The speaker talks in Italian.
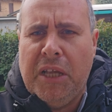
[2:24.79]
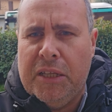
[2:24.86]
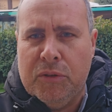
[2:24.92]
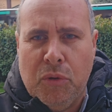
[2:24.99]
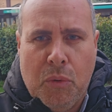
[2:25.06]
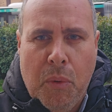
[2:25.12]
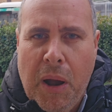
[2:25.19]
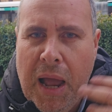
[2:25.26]

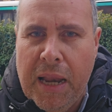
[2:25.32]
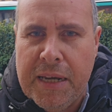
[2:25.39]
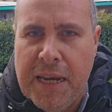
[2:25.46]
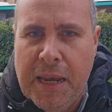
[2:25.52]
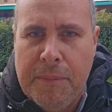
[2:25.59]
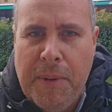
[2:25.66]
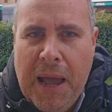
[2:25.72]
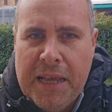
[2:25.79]
Tanto qua
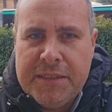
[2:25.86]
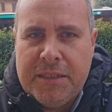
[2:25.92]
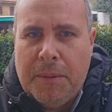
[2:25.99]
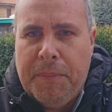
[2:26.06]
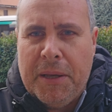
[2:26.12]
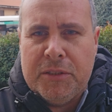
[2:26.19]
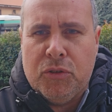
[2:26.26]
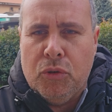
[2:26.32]
nella
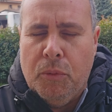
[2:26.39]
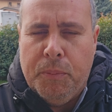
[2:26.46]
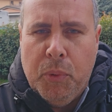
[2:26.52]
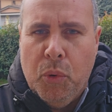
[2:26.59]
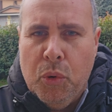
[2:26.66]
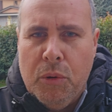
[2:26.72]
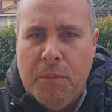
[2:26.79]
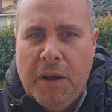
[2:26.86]
bassa passano
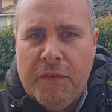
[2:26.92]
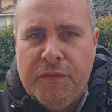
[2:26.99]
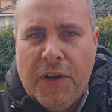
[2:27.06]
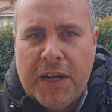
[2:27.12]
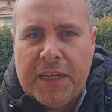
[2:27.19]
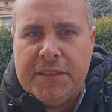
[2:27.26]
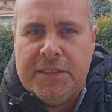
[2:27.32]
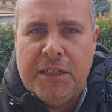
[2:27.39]
pullman,
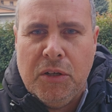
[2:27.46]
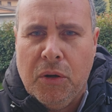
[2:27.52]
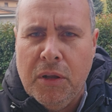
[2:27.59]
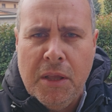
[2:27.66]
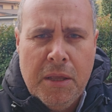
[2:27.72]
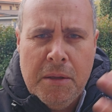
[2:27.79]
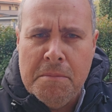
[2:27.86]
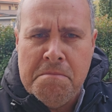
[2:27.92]
fa
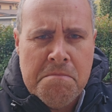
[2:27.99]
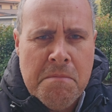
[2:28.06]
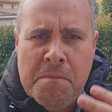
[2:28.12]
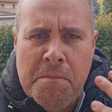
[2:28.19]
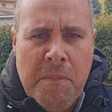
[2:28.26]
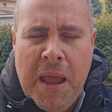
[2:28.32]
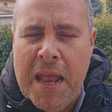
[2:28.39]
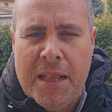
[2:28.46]
casino
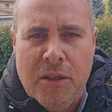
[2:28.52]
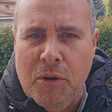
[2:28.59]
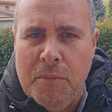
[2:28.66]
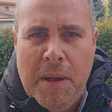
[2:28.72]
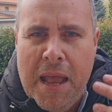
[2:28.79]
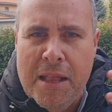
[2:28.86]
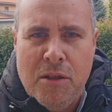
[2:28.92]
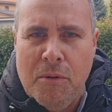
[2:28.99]
meglio
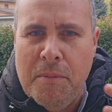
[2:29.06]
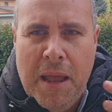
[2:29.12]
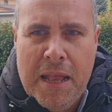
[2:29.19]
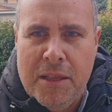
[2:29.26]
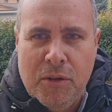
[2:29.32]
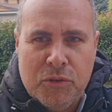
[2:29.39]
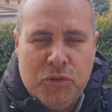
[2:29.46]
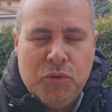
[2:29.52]
meglio
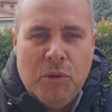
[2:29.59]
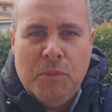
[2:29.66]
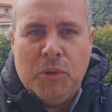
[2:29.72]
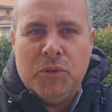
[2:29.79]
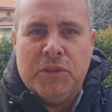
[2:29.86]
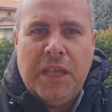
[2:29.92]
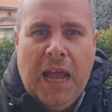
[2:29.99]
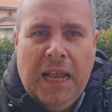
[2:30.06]
meglio sui
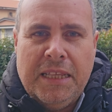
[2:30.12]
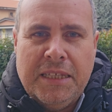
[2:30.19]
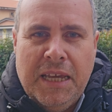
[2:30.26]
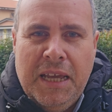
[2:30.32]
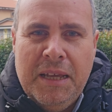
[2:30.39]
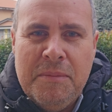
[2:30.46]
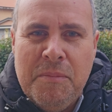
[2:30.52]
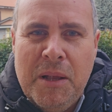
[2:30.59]

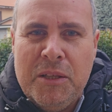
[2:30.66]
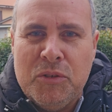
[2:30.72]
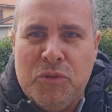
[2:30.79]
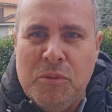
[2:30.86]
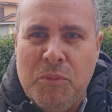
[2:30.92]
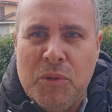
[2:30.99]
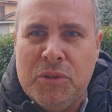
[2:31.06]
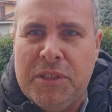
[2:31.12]
montagne eh? meglio
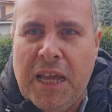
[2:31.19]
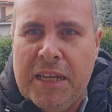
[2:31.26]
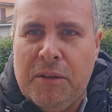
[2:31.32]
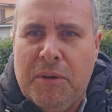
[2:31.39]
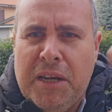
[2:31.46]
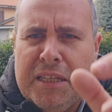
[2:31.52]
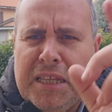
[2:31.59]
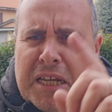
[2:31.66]
sui montagne
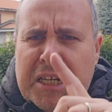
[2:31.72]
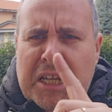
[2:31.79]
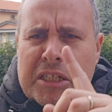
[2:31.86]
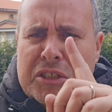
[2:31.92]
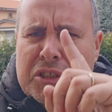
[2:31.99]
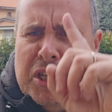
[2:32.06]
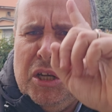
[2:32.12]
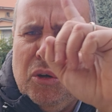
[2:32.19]
guardate anche
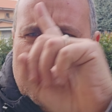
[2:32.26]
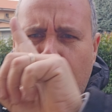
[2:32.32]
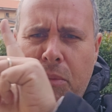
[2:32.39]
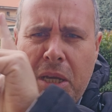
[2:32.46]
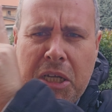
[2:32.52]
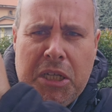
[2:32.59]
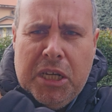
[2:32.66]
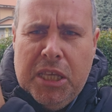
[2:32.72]
il cielo
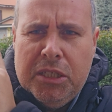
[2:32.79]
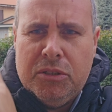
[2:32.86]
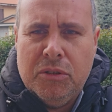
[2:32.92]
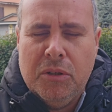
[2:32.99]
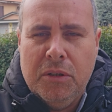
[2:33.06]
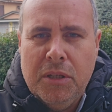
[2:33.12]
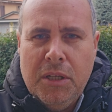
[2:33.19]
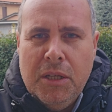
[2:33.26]
come
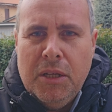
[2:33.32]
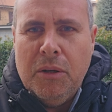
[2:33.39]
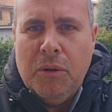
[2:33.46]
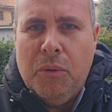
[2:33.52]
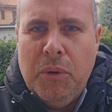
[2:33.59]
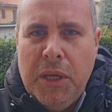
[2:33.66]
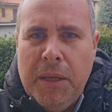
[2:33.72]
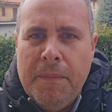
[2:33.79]
grigio
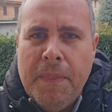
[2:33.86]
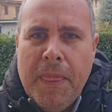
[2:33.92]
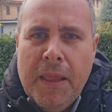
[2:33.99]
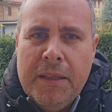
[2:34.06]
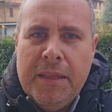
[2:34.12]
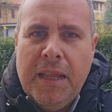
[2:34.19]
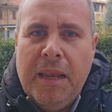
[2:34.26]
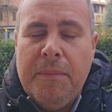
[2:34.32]
qui
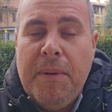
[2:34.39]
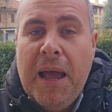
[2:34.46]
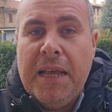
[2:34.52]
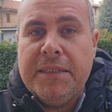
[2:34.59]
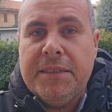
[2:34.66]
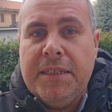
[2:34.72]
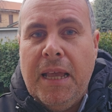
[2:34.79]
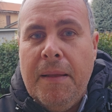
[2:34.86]
nella
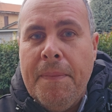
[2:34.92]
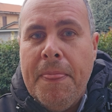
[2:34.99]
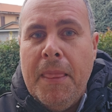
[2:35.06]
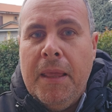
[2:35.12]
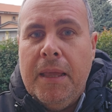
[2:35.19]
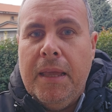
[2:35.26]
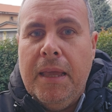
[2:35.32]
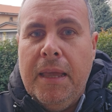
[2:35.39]
bassa
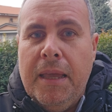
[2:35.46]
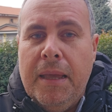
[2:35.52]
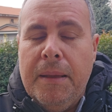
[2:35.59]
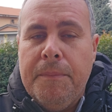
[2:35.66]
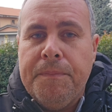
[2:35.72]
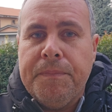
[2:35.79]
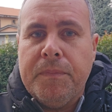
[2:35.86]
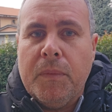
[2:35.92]

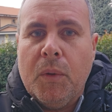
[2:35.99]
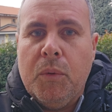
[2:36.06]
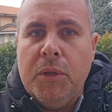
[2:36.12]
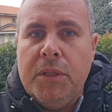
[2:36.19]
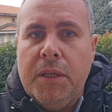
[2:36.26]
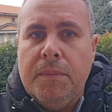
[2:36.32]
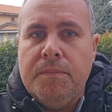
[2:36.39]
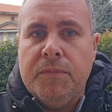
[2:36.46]
Ehm,
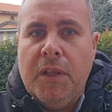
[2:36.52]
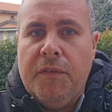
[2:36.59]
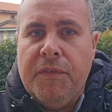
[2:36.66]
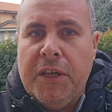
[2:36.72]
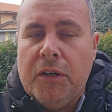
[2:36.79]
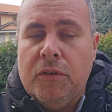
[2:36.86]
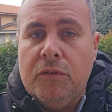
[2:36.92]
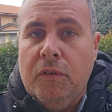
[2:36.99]
quindi
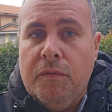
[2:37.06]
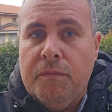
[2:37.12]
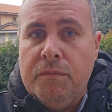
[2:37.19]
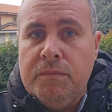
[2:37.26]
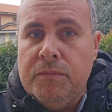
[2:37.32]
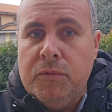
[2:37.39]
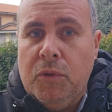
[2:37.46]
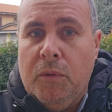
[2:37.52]
davvero no,
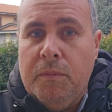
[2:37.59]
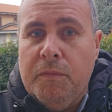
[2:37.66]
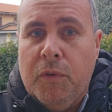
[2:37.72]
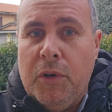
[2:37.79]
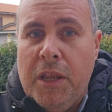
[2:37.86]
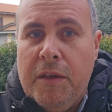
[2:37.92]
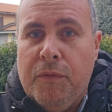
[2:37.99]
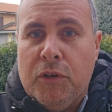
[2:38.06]
non
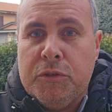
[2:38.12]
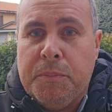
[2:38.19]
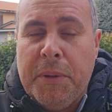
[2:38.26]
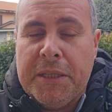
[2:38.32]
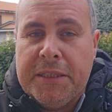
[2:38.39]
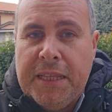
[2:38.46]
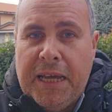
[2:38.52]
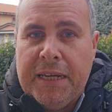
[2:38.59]
volevo
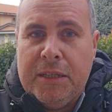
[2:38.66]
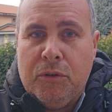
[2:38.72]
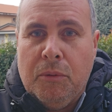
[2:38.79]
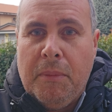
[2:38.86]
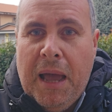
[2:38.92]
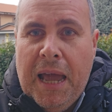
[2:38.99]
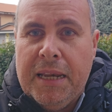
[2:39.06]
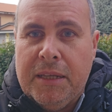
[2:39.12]
aspettare
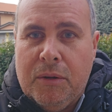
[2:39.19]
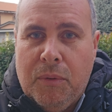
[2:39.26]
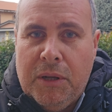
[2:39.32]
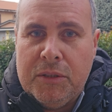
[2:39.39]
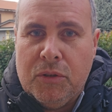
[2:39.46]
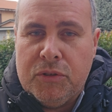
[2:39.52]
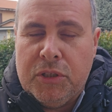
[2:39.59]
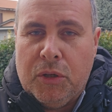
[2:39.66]
domani
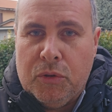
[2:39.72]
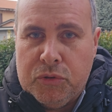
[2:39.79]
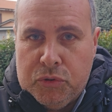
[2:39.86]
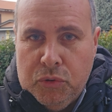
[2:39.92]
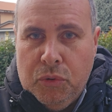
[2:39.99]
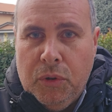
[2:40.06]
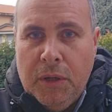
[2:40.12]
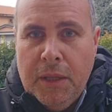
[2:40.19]
quando sarò
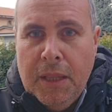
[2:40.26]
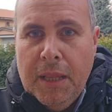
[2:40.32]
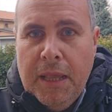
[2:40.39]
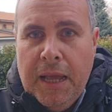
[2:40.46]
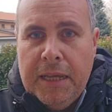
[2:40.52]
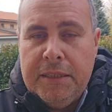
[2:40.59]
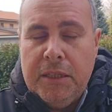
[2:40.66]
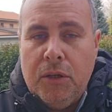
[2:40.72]
su
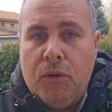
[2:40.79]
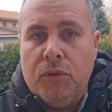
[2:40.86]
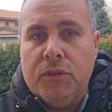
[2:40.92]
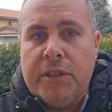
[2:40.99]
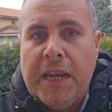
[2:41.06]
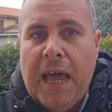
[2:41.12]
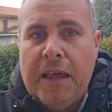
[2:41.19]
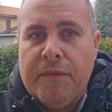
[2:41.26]
ad
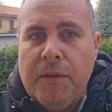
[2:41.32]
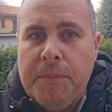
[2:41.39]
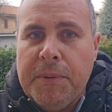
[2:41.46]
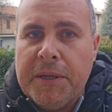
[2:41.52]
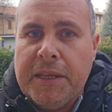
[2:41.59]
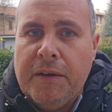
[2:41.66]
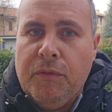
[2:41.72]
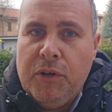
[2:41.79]
incontrarvi
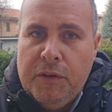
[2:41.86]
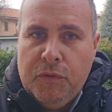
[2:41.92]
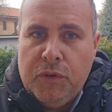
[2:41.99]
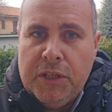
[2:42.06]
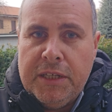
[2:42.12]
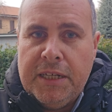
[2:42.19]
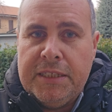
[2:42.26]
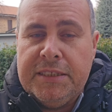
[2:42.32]
perché volevo
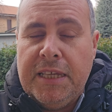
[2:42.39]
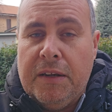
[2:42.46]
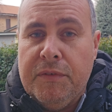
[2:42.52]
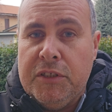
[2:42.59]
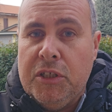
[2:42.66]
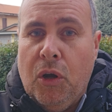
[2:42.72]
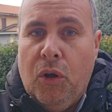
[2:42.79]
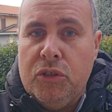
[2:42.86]

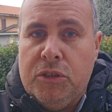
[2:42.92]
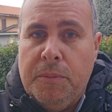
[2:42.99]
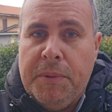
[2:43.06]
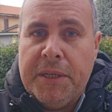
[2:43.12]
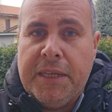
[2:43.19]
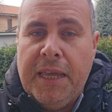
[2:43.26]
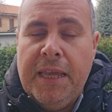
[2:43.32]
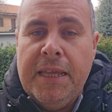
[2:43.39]
ringraziarvi già oggi
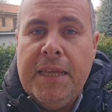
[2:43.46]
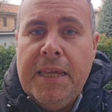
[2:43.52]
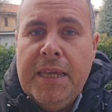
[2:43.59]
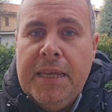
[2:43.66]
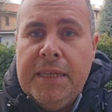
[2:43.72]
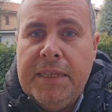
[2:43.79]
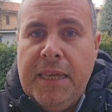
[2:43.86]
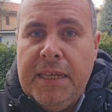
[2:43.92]
perché
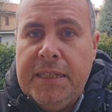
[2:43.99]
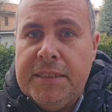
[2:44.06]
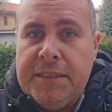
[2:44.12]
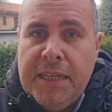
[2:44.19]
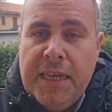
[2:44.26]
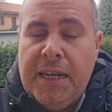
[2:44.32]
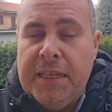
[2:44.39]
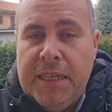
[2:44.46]
ieri
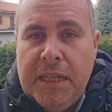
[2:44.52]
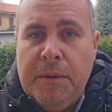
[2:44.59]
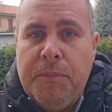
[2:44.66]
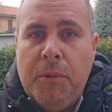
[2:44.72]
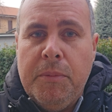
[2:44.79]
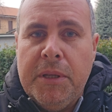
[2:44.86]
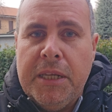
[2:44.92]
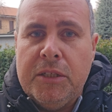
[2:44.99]
sera, ieri
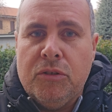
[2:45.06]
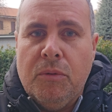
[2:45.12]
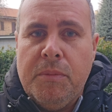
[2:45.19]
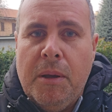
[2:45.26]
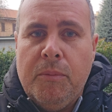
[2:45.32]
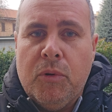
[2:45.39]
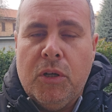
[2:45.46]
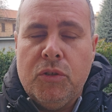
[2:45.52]
pomeriggio
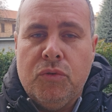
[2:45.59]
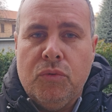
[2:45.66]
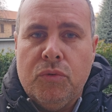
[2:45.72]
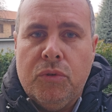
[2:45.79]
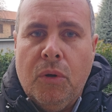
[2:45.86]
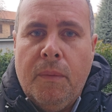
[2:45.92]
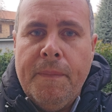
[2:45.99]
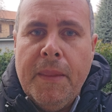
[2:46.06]
abbiamo
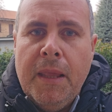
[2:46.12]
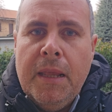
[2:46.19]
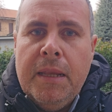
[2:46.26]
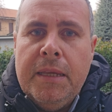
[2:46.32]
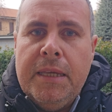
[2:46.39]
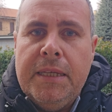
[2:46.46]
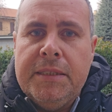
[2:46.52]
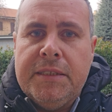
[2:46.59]
raggiunto
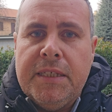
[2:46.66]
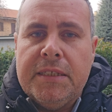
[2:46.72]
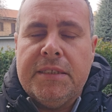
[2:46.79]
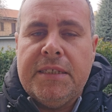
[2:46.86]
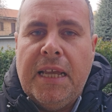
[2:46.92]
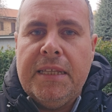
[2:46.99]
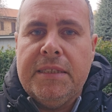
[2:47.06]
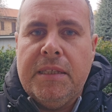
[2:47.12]
i
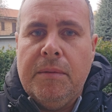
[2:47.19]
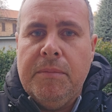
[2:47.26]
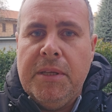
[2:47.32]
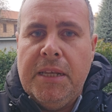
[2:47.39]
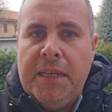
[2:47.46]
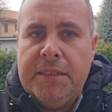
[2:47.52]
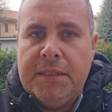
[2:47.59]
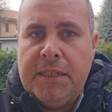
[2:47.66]

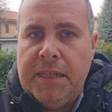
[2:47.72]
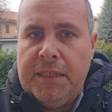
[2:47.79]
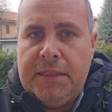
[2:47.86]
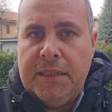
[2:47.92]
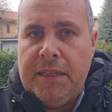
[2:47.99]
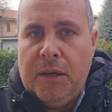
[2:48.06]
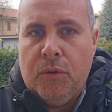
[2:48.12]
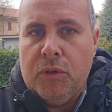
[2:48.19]
60.000
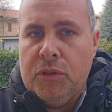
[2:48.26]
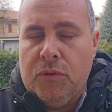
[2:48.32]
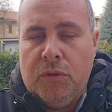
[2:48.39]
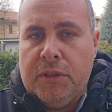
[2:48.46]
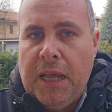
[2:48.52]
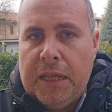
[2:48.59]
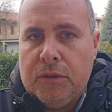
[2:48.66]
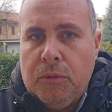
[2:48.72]
iscritti ed è un
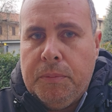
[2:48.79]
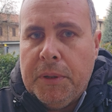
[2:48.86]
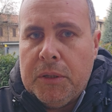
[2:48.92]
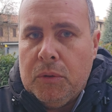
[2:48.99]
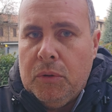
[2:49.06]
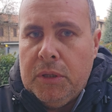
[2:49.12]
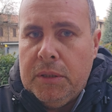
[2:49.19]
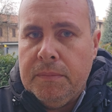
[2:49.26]
risultato per
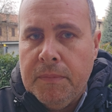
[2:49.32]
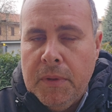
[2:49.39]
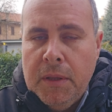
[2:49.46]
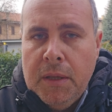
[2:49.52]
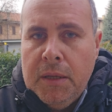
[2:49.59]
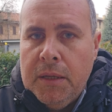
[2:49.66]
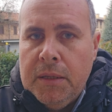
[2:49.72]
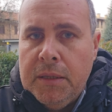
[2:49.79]
noi
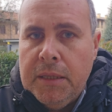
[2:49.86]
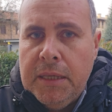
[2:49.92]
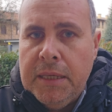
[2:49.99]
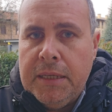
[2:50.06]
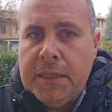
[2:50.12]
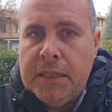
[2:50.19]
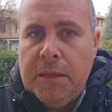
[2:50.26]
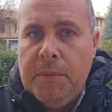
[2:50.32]

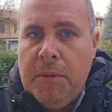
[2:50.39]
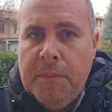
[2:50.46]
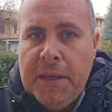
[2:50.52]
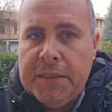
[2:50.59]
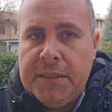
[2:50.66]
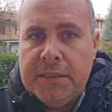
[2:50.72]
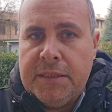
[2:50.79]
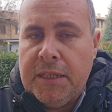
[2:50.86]

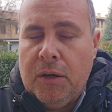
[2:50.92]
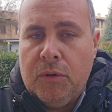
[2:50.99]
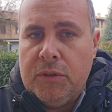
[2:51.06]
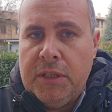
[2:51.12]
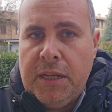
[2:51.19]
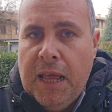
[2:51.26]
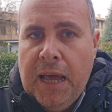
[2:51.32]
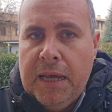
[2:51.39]
incredibilmente
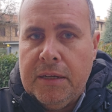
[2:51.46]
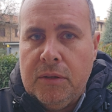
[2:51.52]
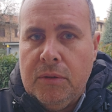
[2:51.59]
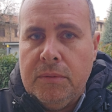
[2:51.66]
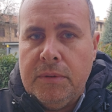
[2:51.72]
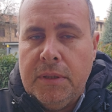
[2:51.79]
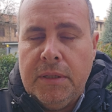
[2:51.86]
straordinario.